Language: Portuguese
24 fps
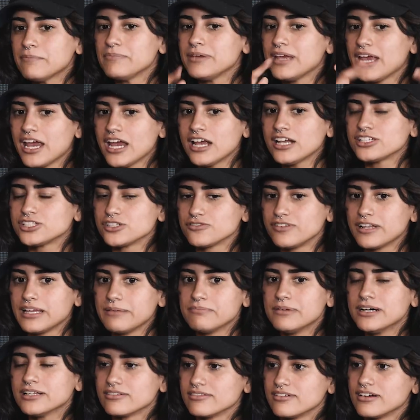ambiente eu falei,
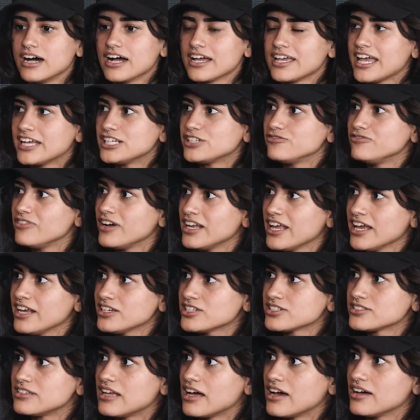mano, aqui é
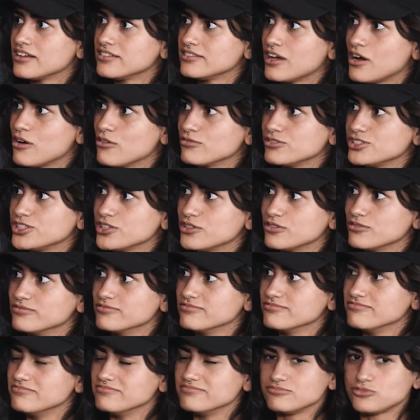diferente da, da onde eu
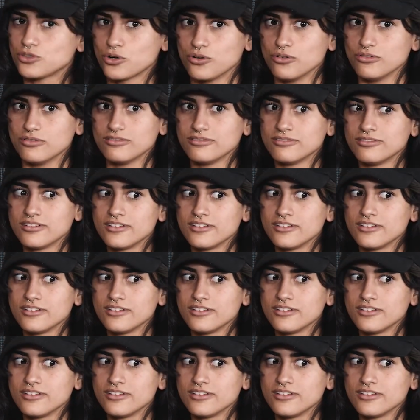tô.